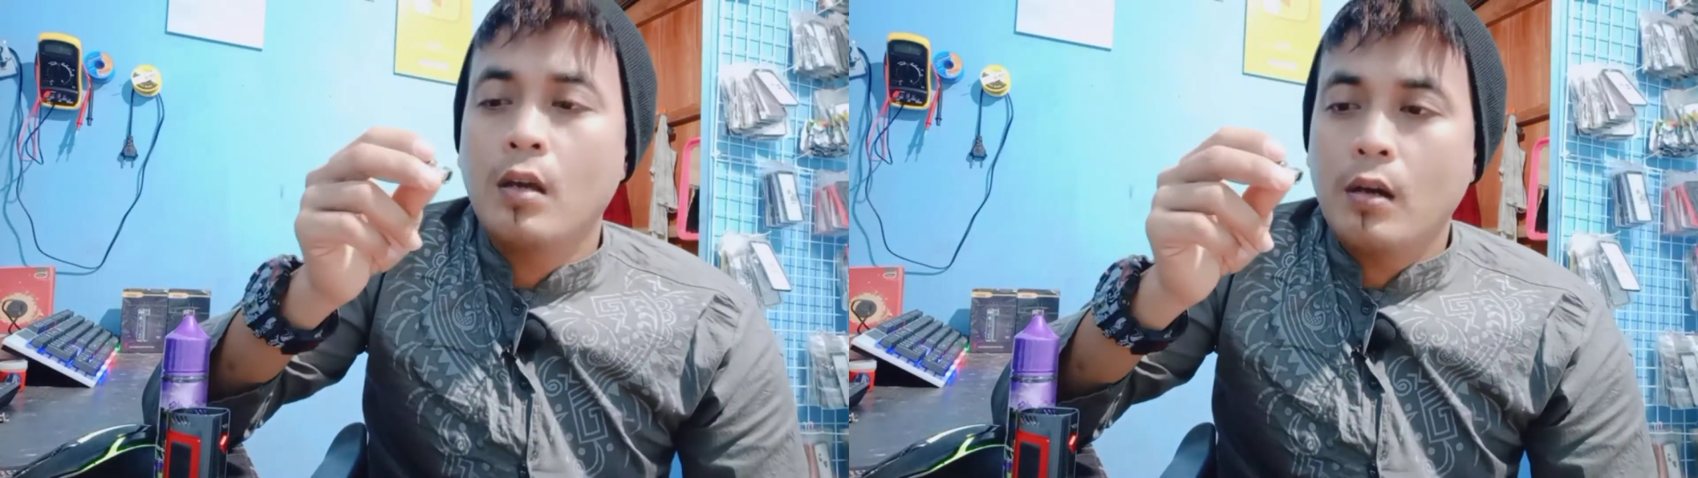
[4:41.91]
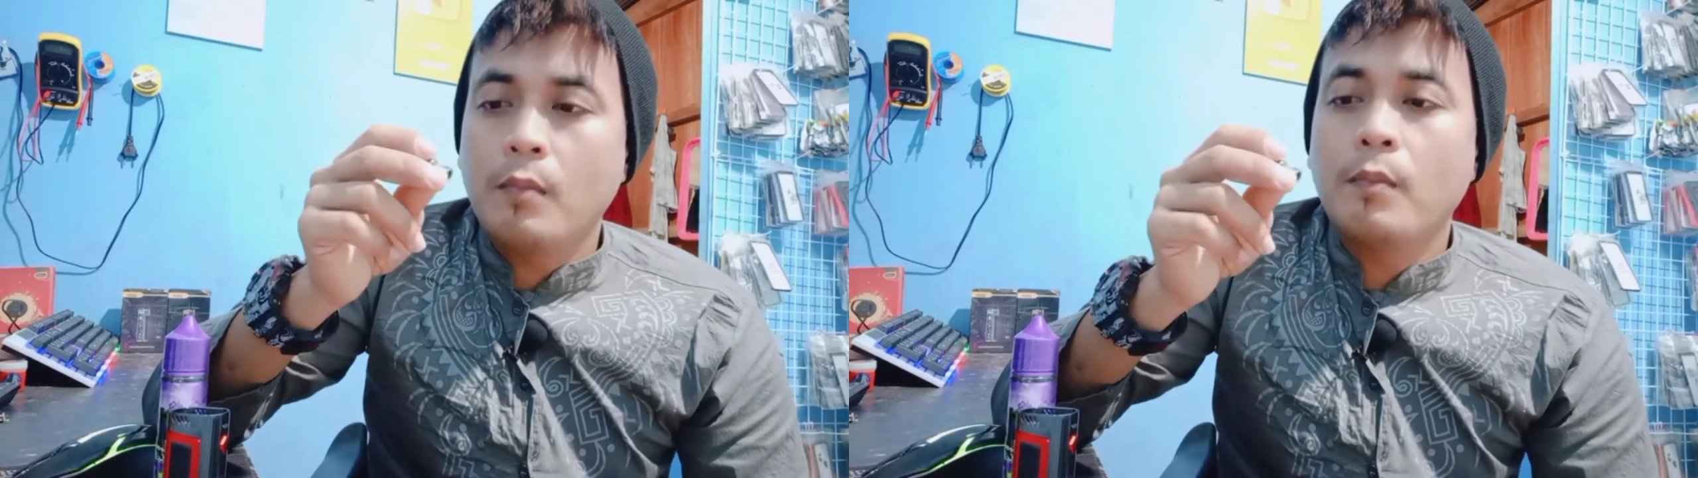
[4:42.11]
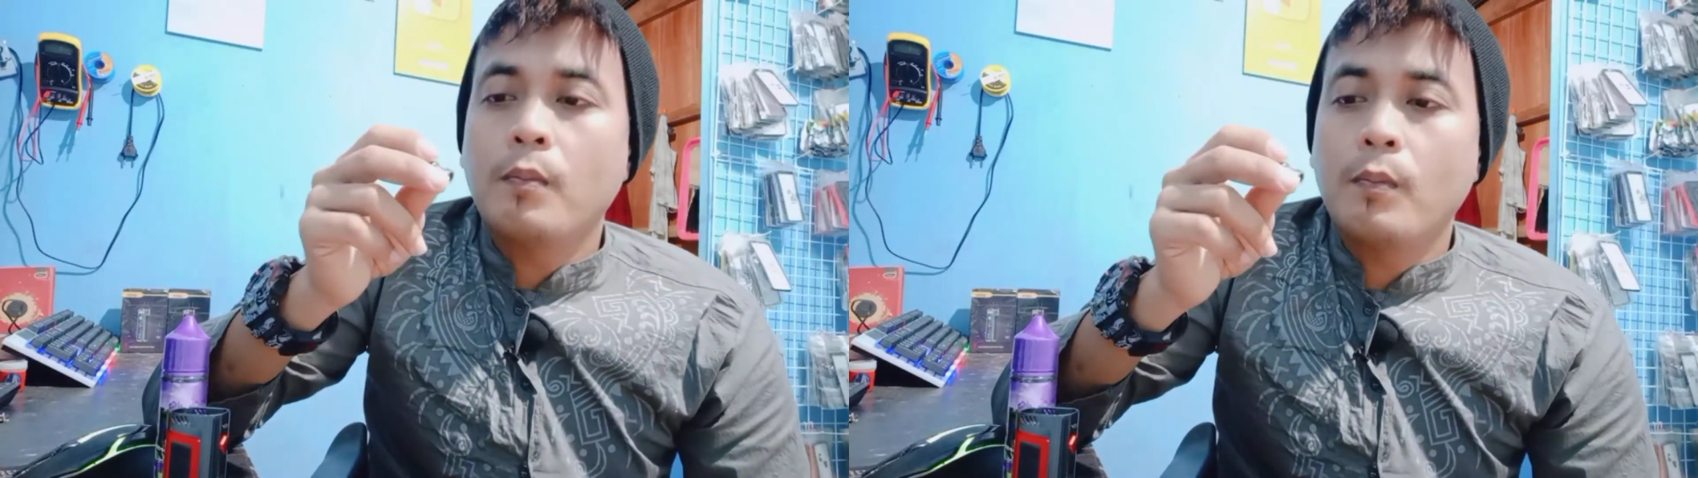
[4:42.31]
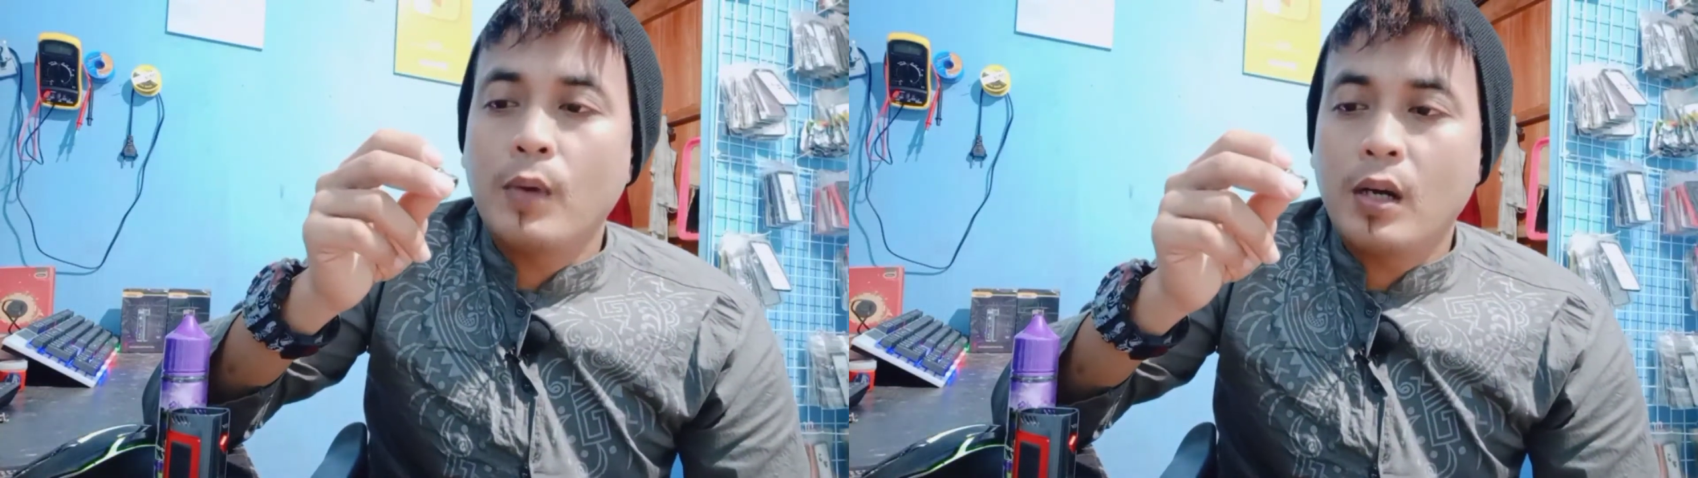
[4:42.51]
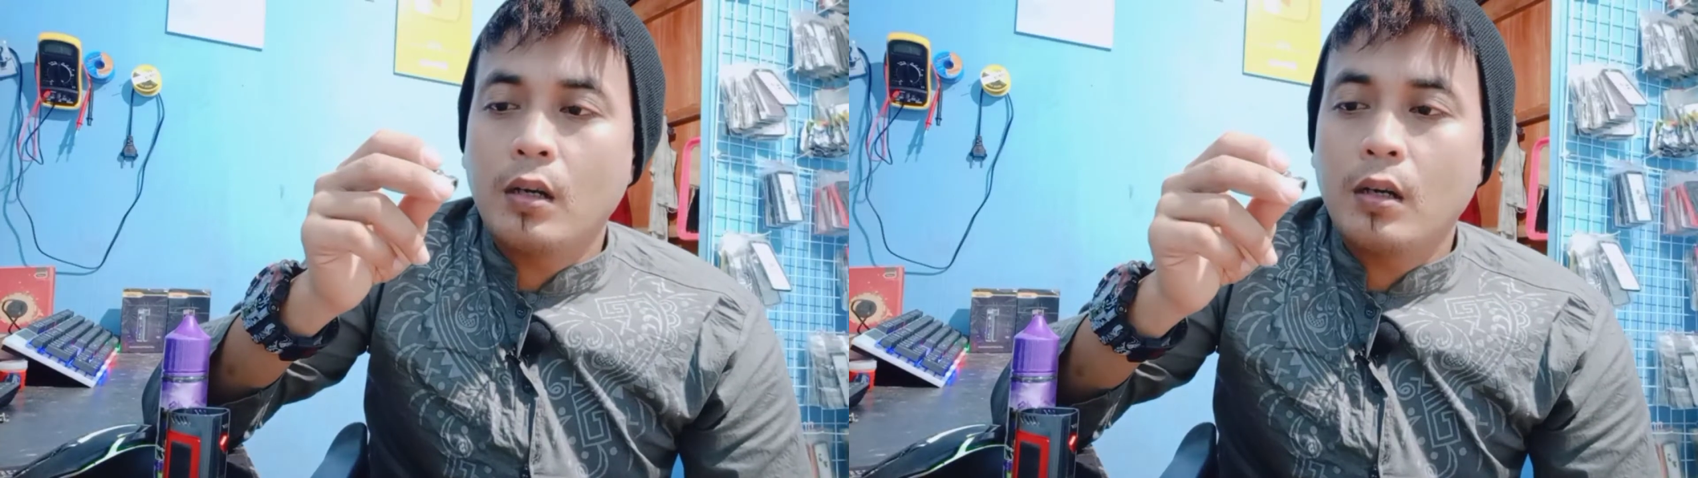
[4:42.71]

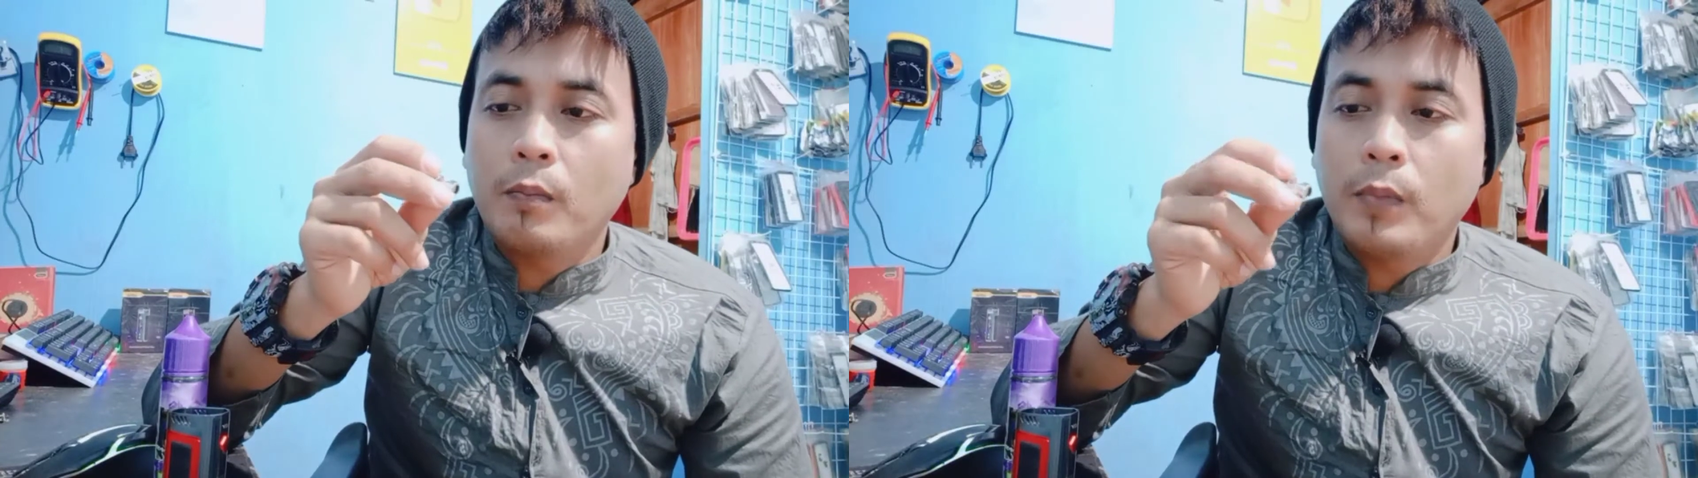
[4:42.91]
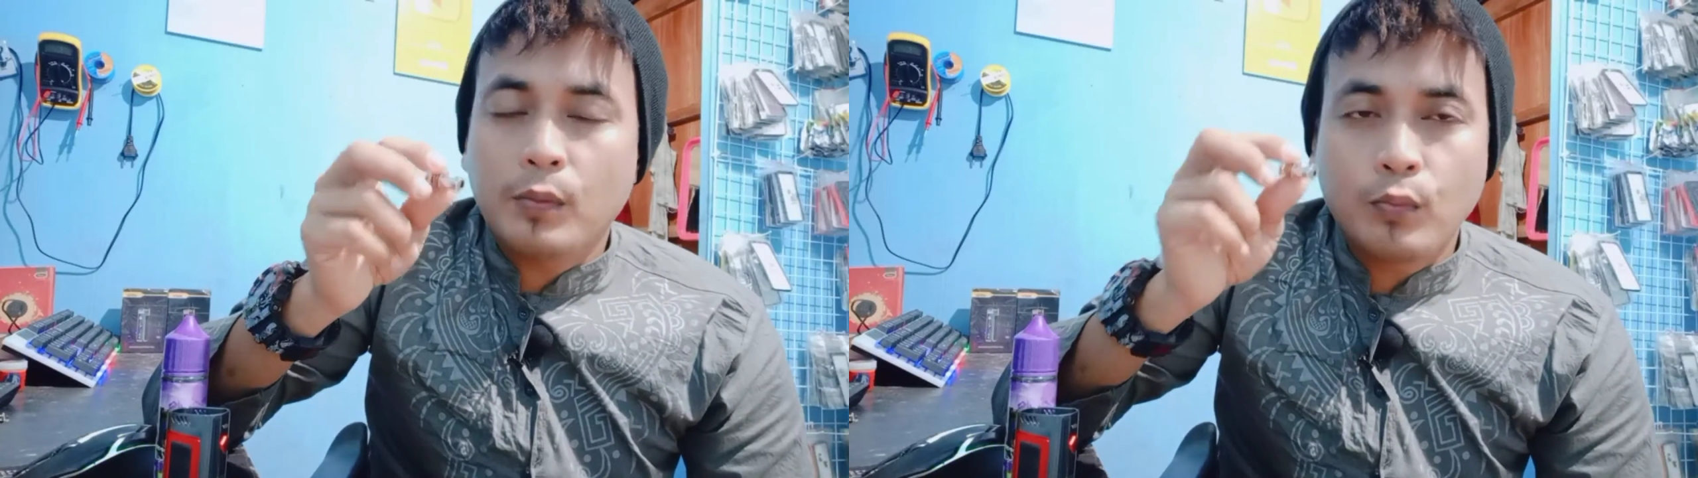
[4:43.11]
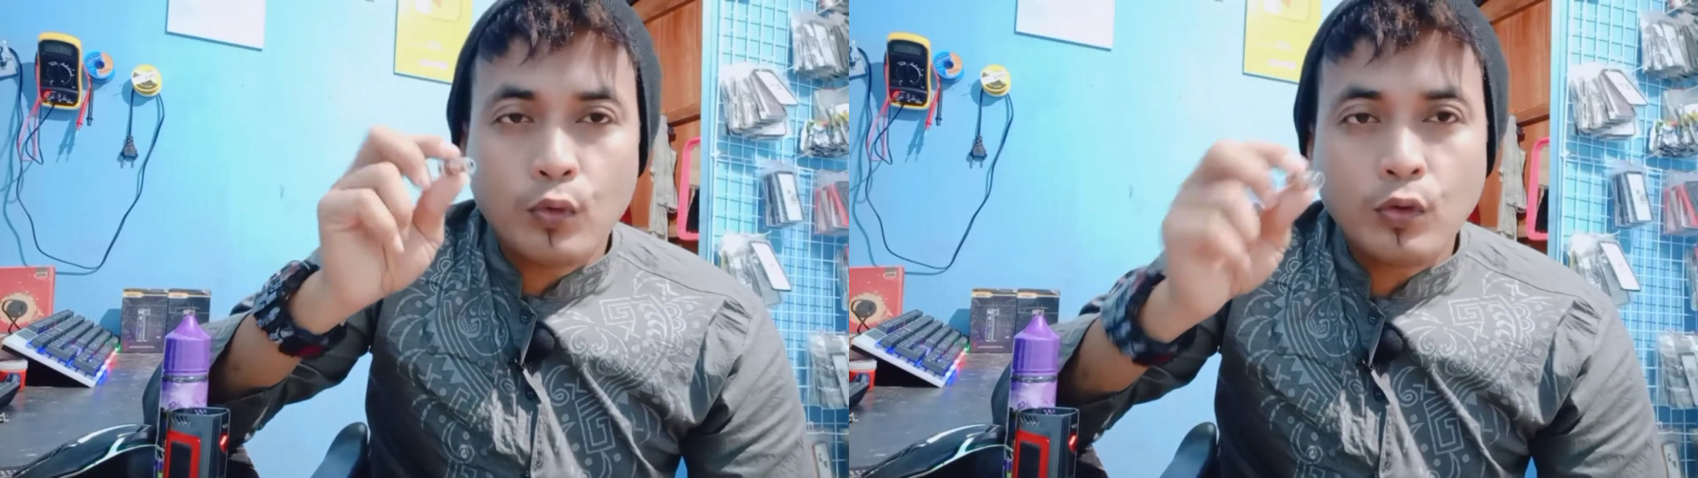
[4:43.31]
40